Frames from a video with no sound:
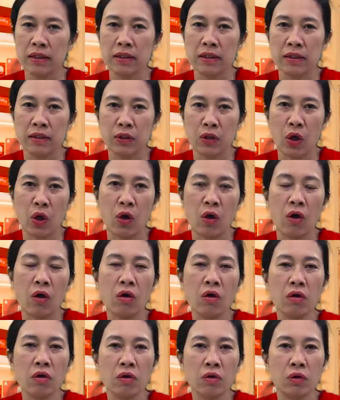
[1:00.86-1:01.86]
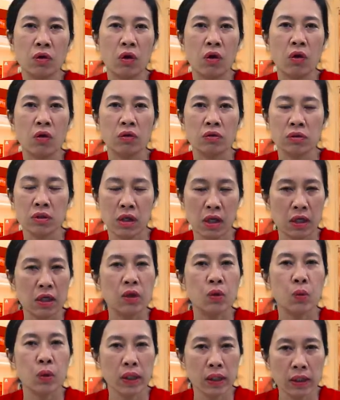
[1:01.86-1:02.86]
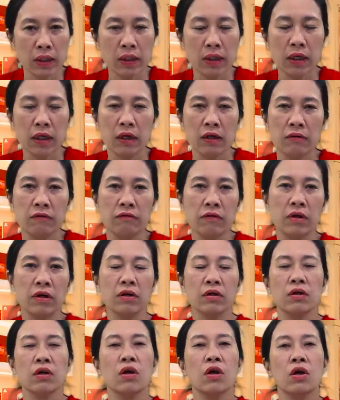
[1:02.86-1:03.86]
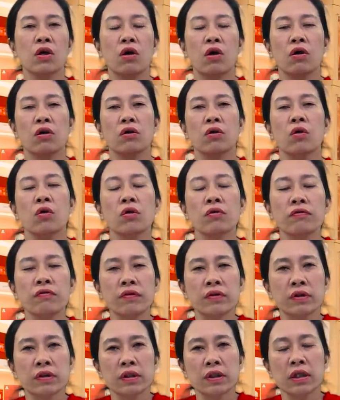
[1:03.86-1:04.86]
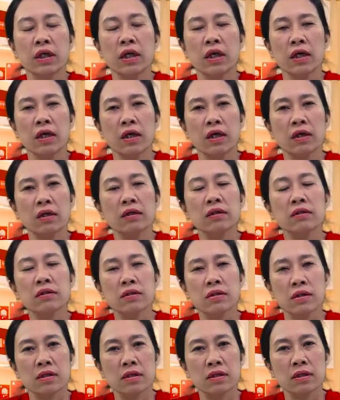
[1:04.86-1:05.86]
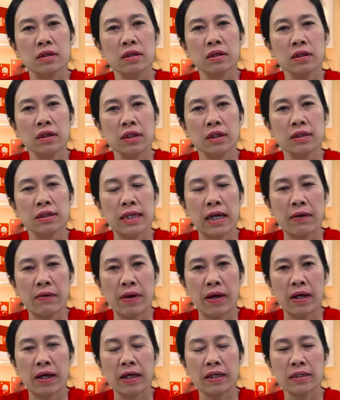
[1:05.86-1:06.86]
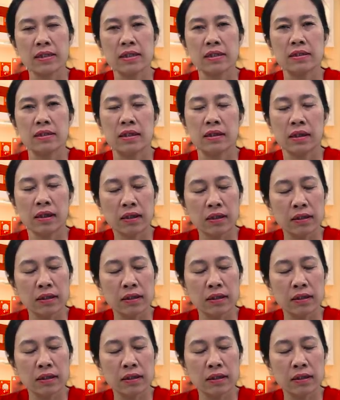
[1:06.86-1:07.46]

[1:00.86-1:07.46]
thì nó rất là hữu ích. Vâng, còn đối với nữ giới thì sao ạ? Các chị sẽ